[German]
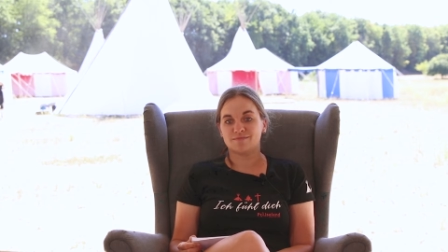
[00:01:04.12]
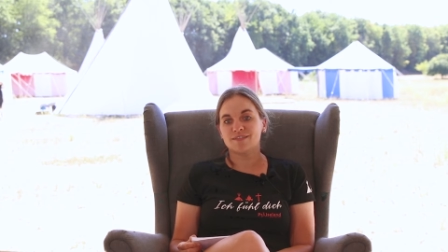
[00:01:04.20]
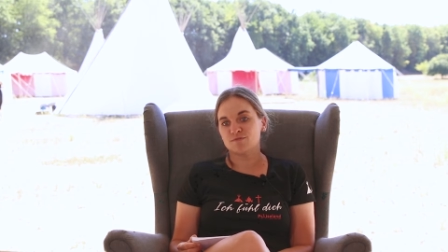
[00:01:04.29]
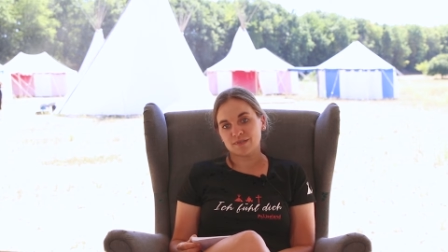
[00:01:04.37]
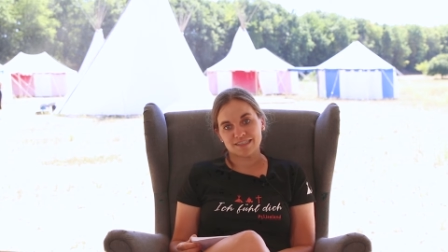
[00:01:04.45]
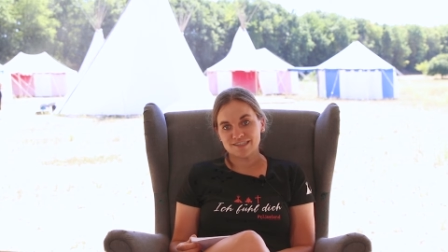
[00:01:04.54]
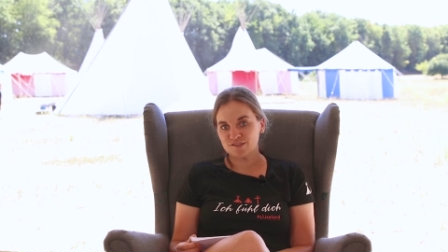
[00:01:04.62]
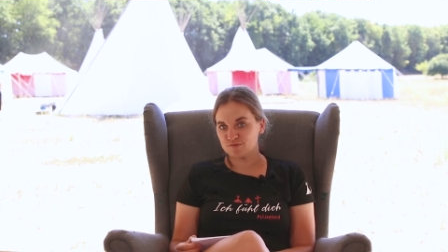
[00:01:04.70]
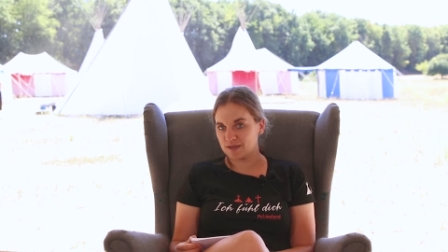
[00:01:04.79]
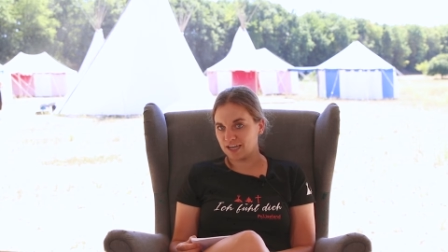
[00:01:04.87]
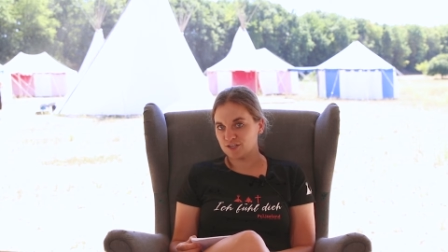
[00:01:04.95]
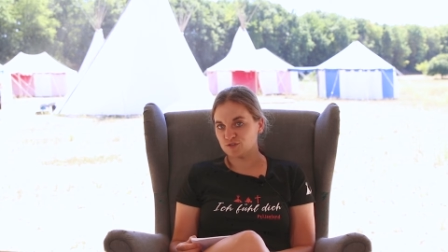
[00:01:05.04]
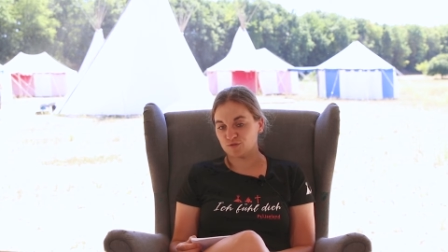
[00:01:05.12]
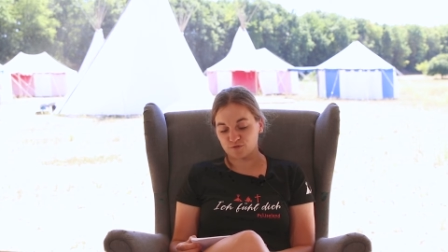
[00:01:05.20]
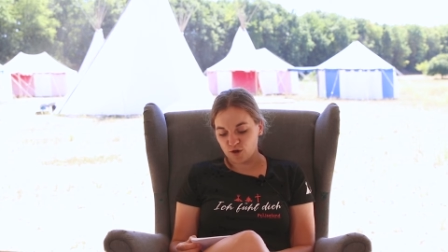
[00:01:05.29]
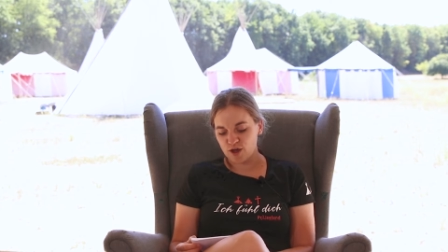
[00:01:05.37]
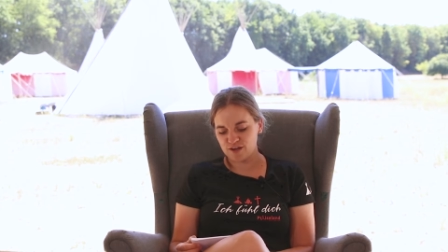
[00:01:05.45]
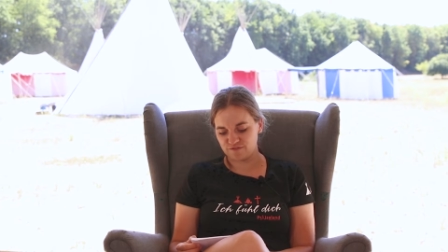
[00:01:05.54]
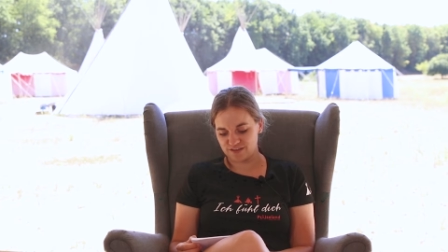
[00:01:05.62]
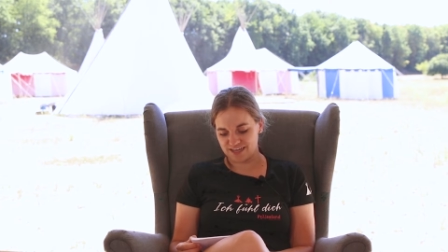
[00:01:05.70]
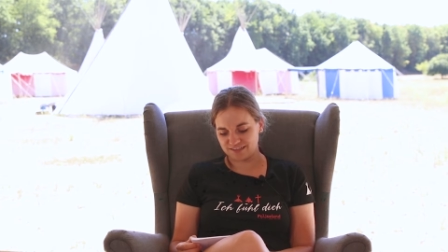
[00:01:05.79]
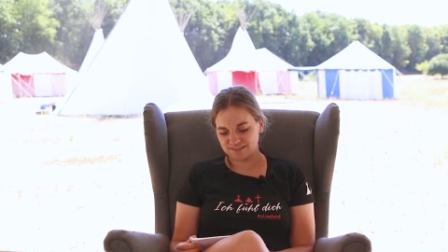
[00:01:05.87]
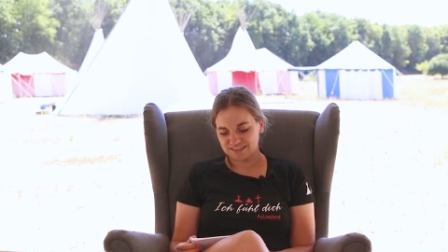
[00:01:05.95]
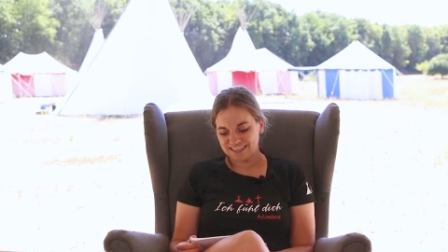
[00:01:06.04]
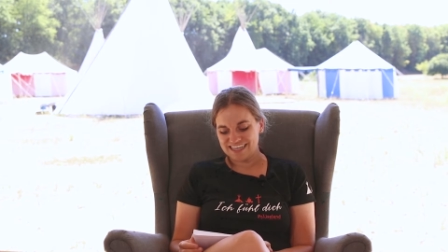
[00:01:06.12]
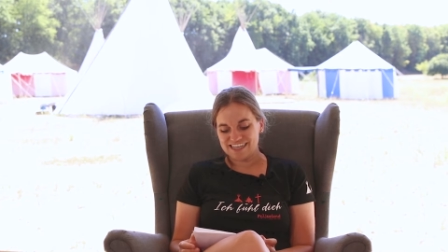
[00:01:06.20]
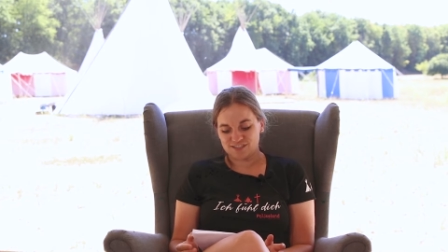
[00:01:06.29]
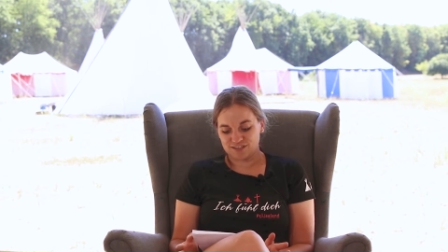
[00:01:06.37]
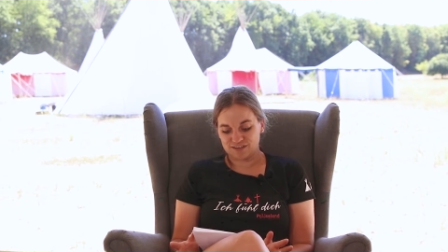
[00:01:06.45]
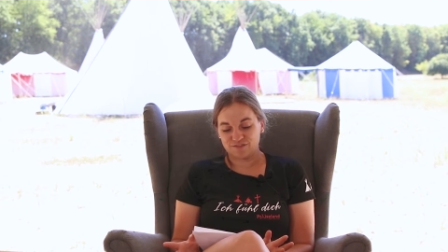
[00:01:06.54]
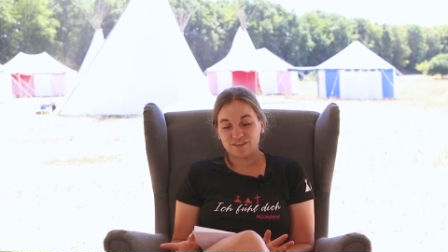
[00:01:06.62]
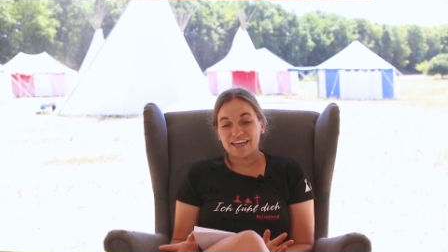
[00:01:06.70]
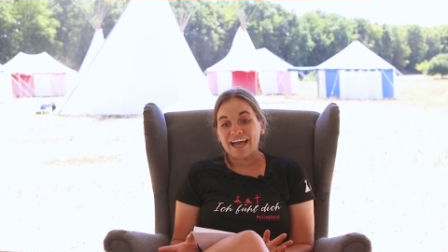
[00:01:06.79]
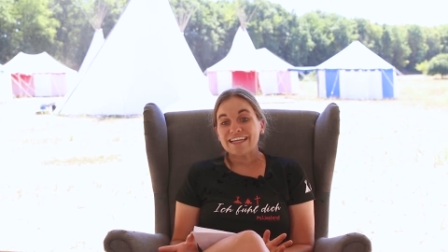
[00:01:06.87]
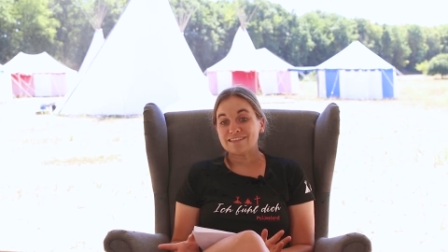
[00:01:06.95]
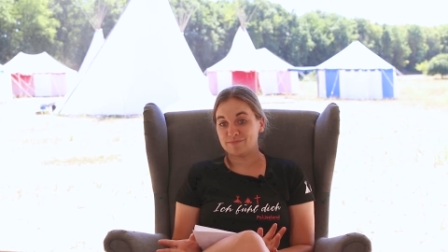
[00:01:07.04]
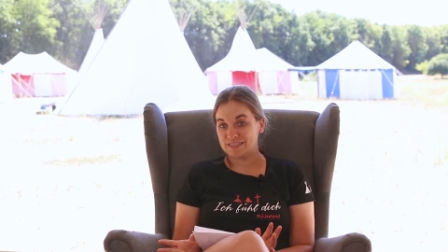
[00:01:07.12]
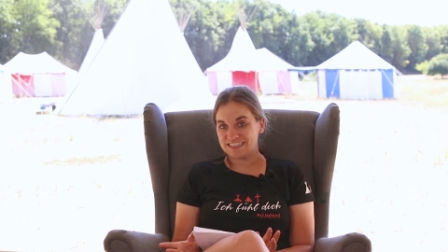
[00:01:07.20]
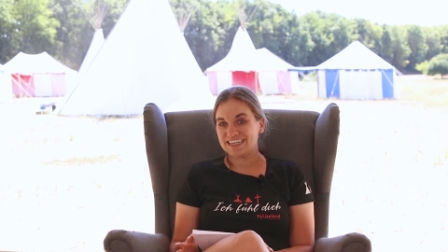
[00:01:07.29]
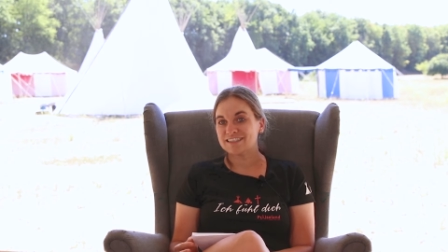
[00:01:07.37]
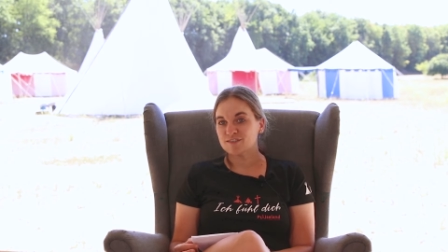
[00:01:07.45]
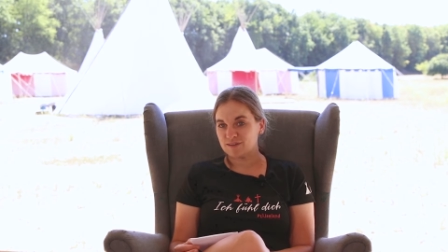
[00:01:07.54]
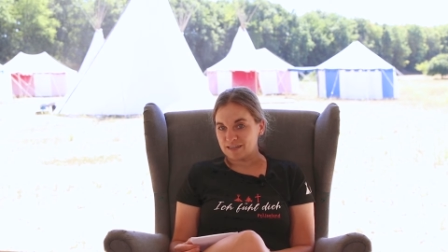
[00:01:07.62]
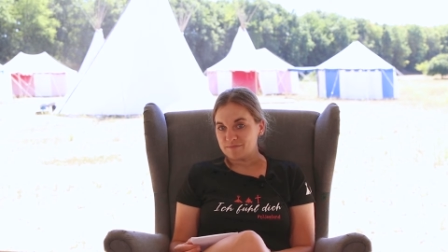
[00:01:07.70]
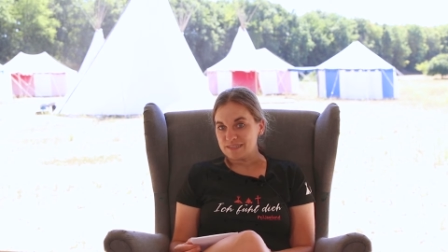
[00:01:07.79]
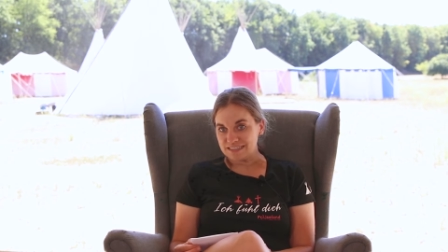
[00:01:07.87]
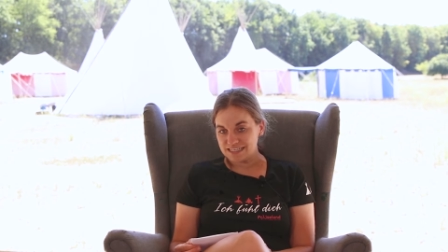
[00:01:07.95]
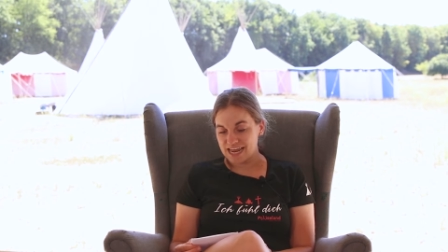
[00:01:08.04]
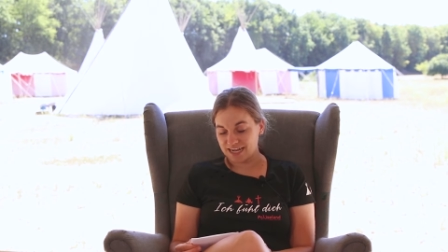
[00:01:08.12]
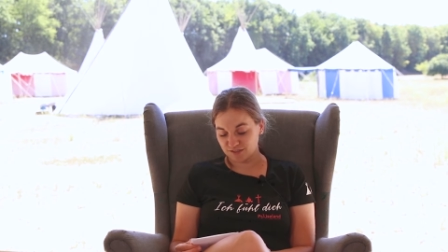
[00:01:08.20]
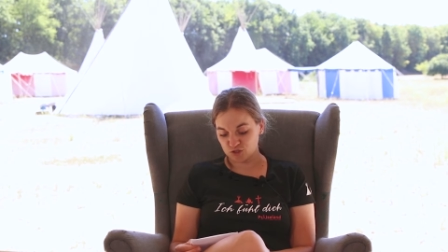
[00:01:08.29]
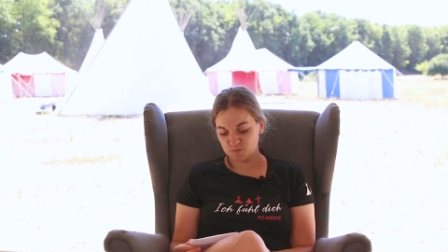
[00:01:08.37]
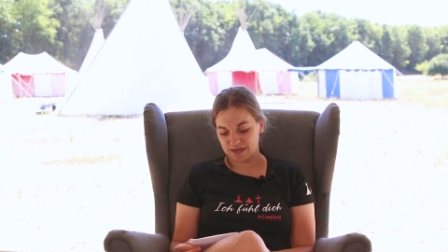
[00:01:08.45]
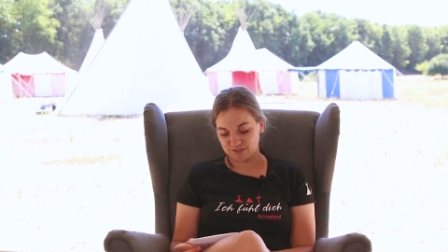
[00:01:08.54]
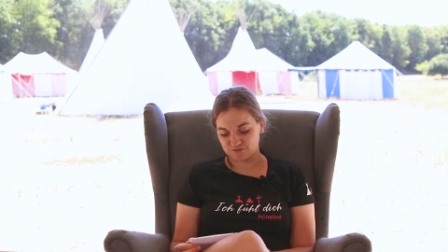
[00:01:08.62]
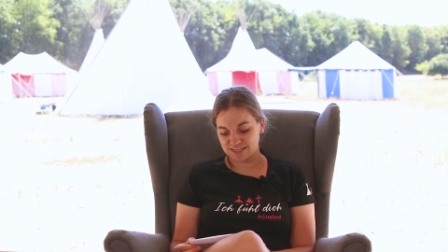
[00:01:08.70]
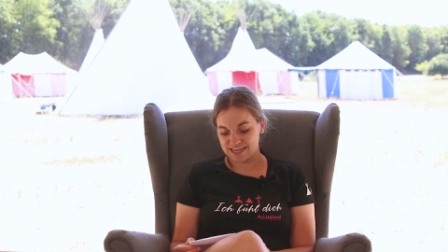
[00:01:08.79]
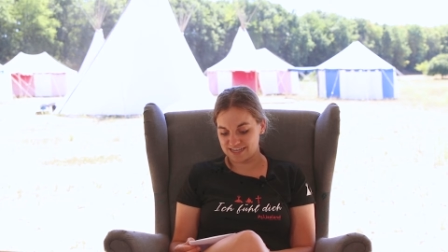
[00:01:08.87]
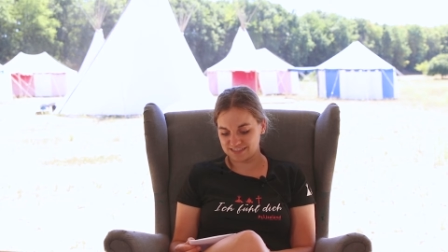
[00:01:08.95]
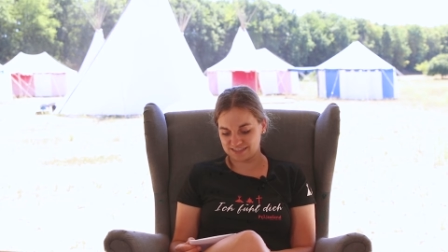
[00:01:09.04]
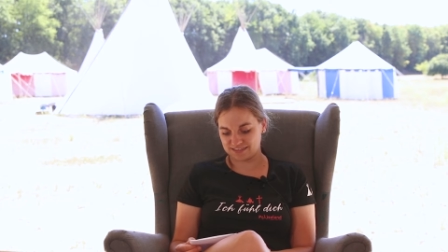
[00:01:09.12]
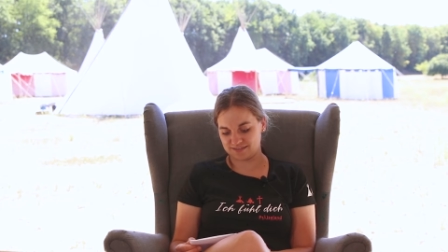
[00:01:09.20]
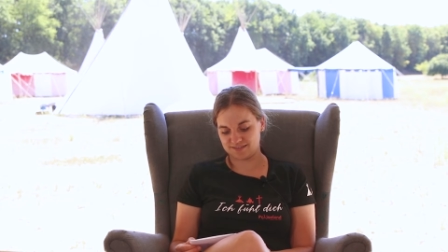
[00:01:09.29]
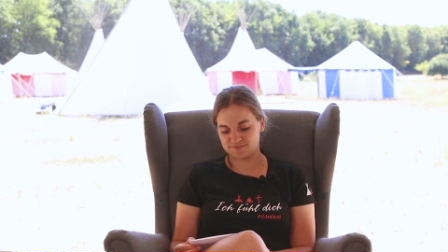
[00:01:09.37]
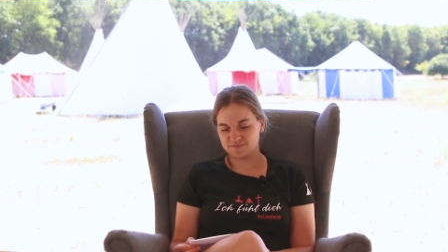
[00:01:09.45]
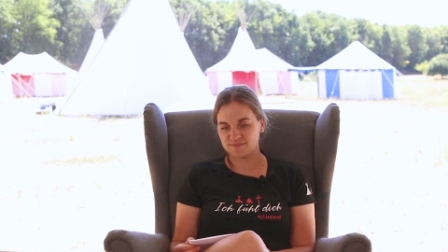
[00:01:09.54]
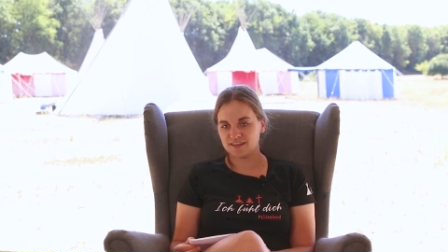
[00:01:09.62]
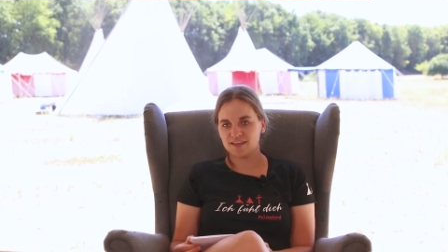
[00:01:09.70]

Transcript: ich mich über diese Überraschung freuen werde, sondern vielleicht bin ich dann sogar ein bisschen angespannt oder ängstlich.